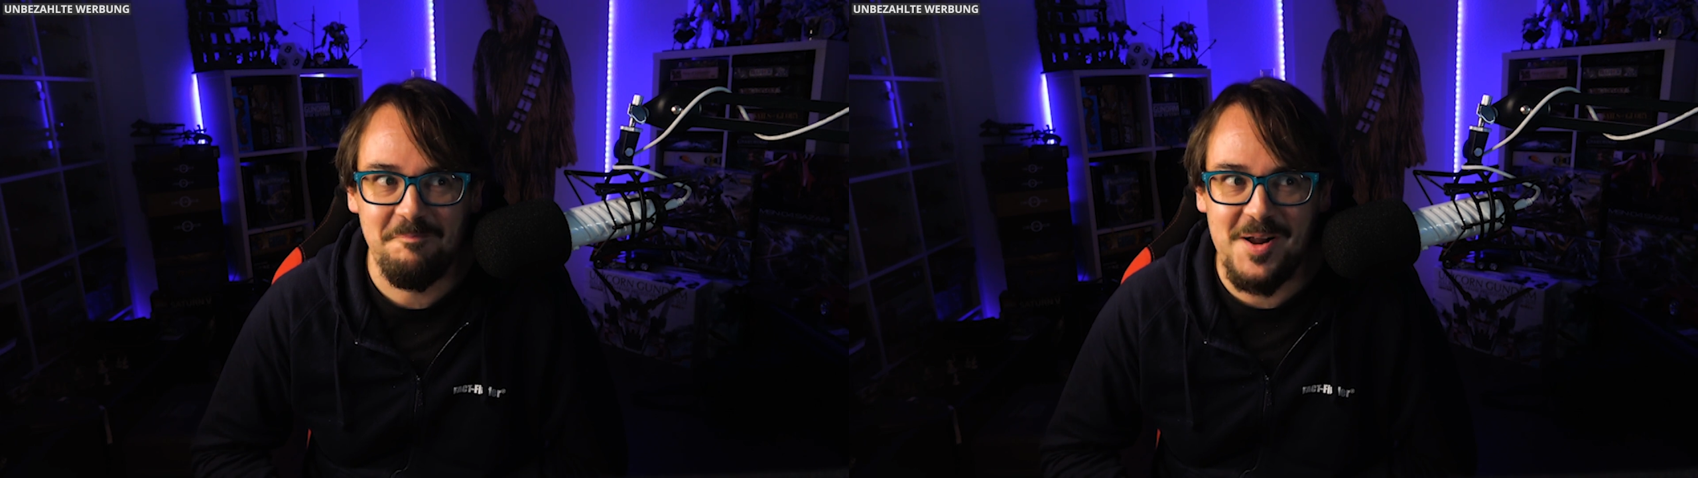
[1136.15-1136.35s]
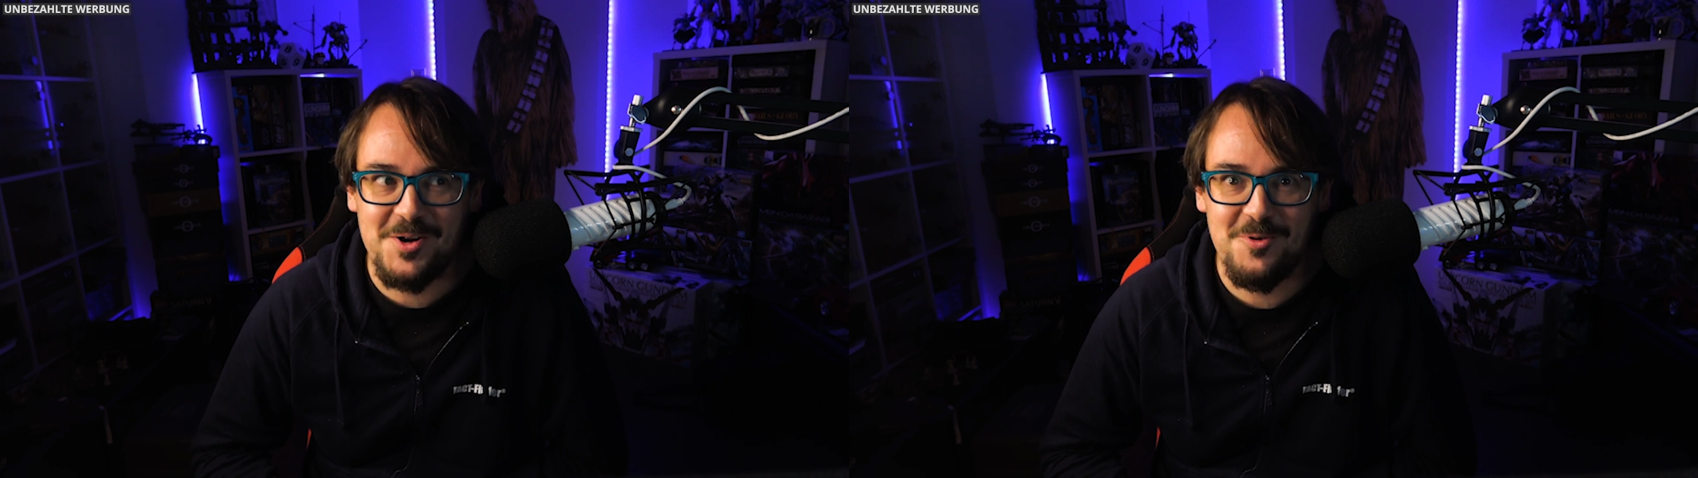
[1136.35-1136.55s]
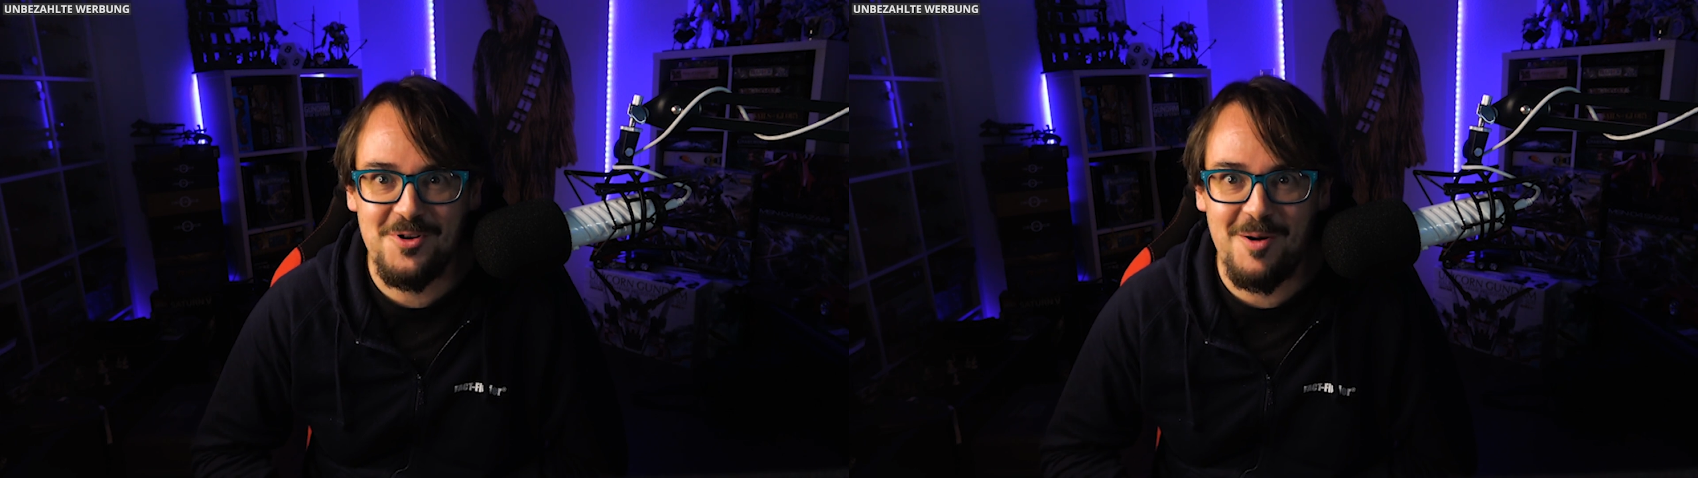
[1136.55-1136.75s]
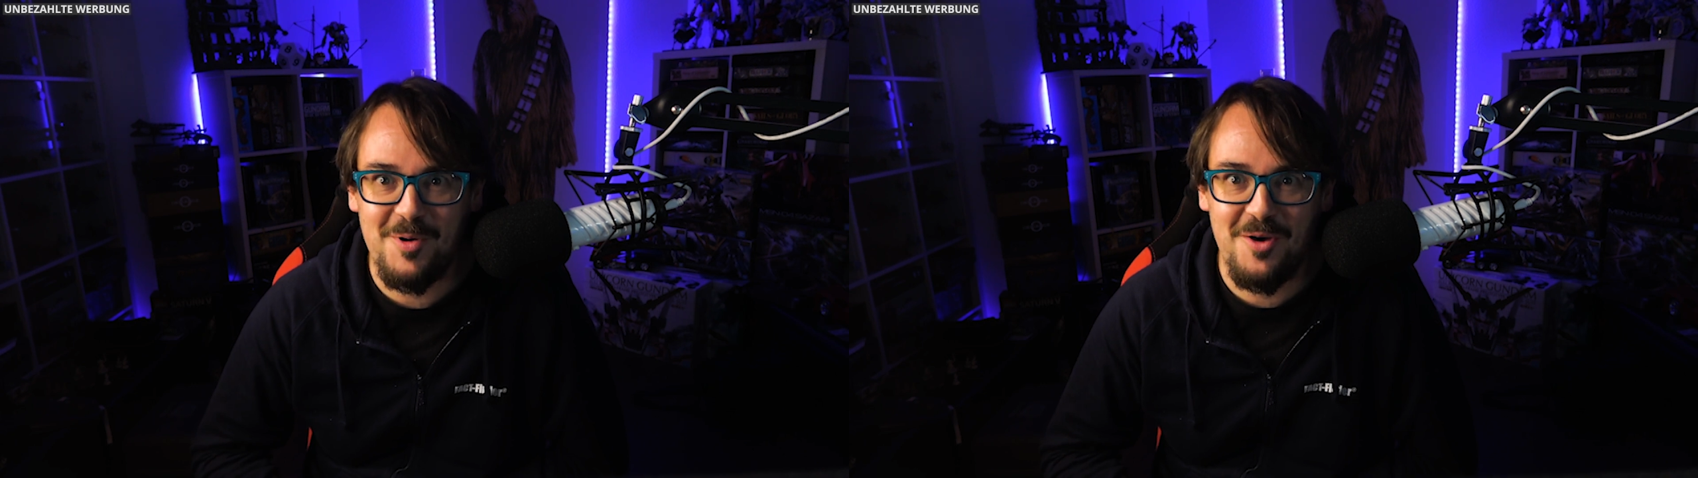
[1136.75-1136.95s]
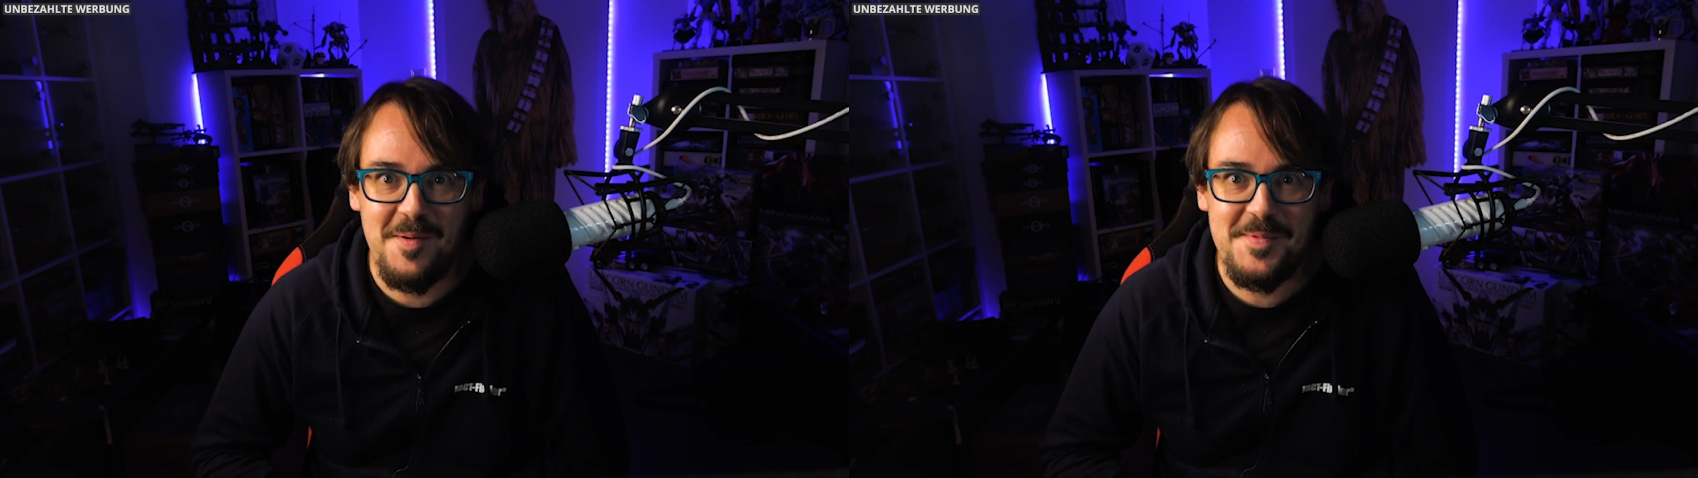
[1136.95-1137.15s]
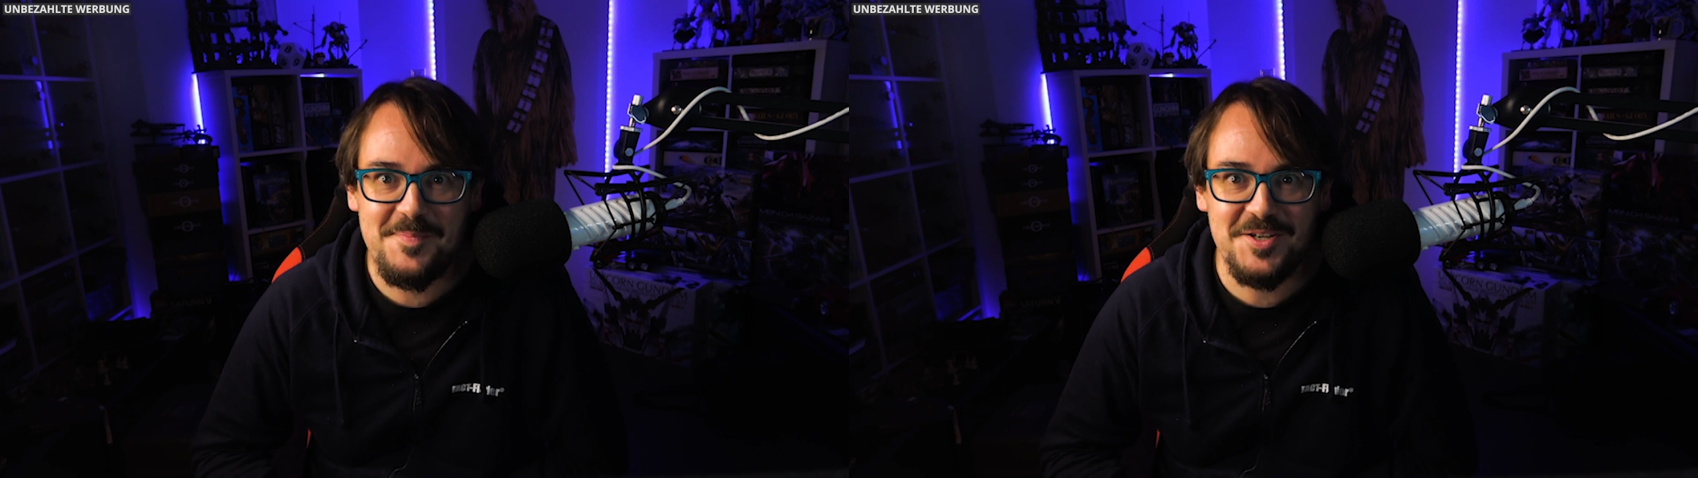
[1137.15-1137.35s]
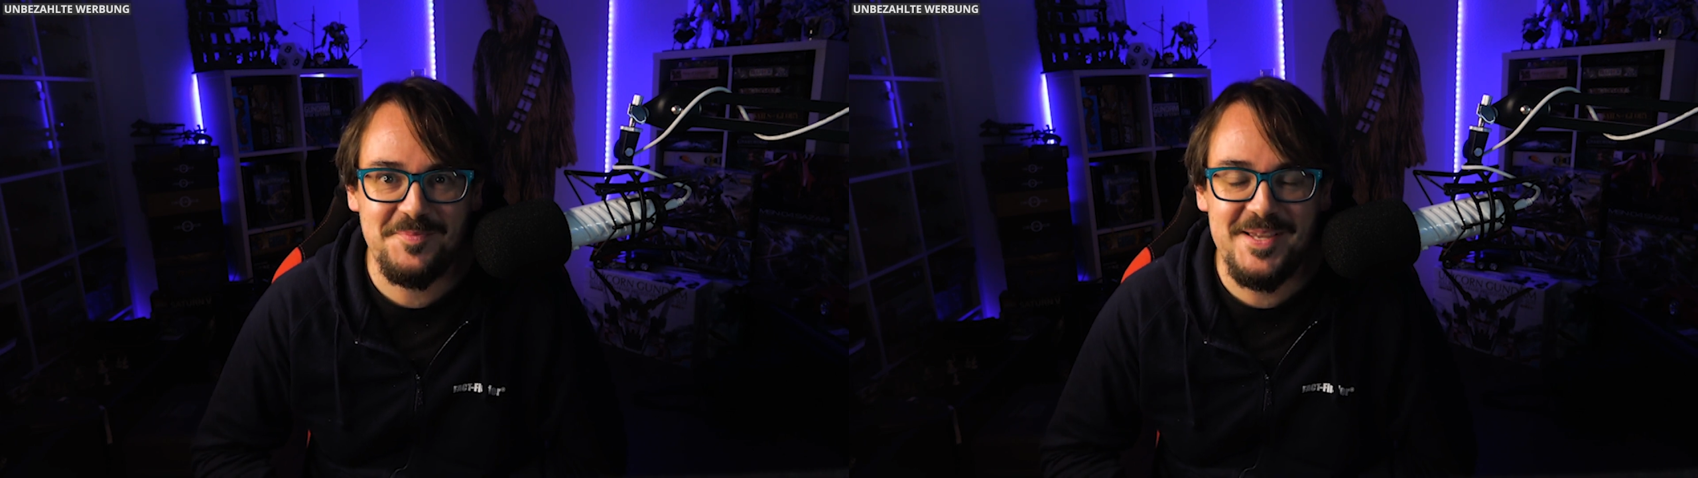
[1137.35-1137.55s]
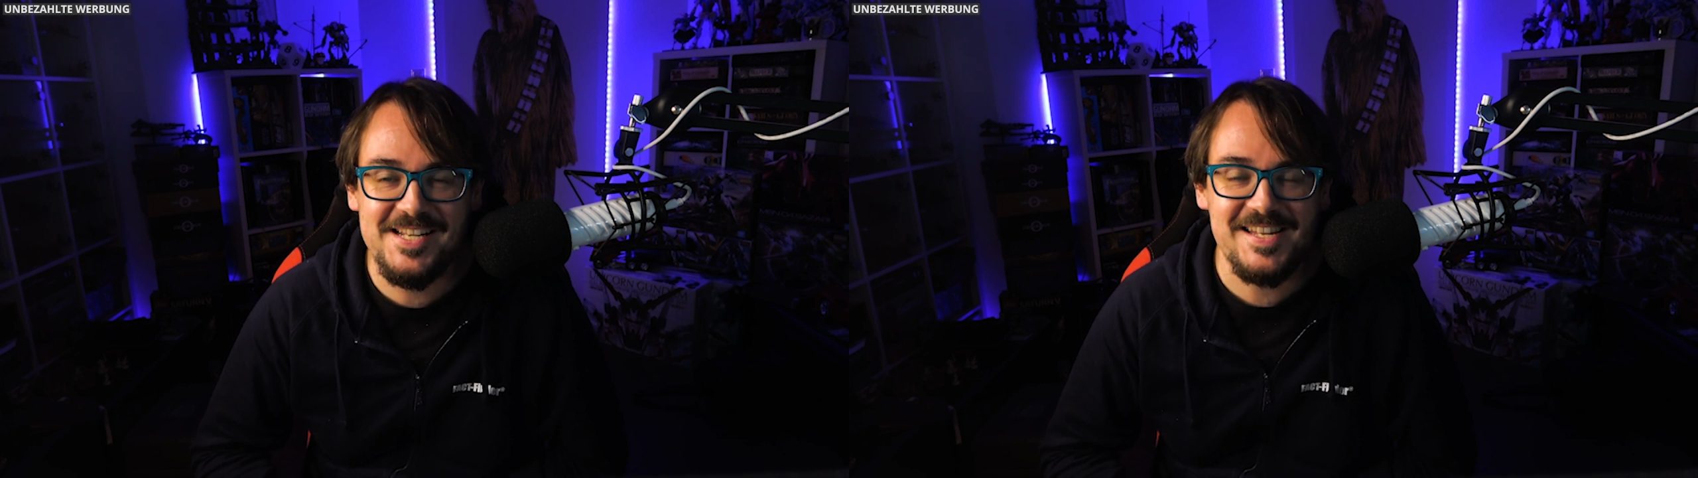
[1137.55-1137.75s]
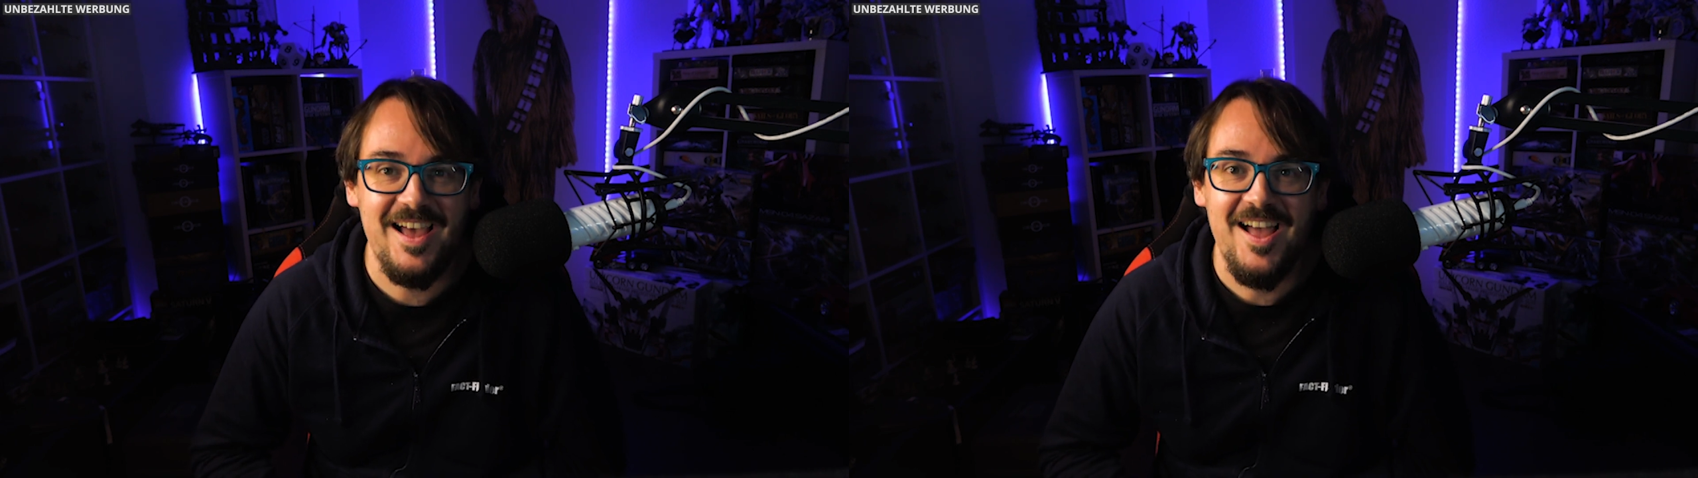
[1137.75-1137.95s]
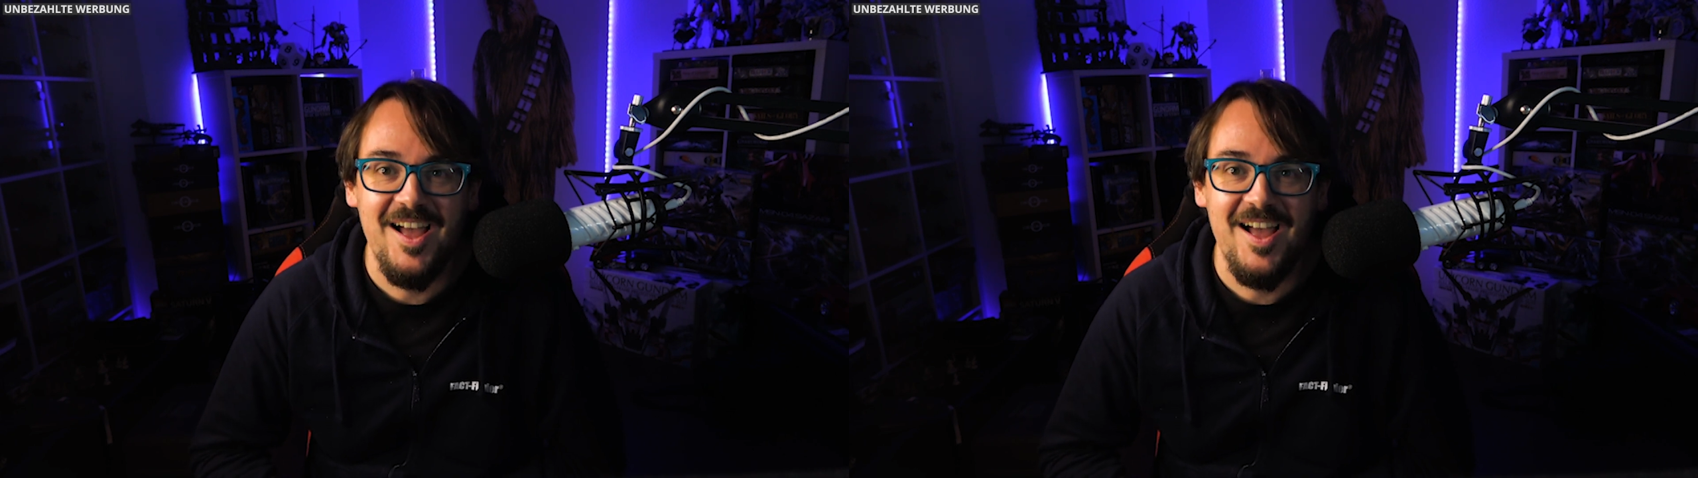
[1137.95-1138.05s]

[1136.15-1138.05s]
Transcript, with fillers: Mal gucken, ob er nochmal mit mir spielt.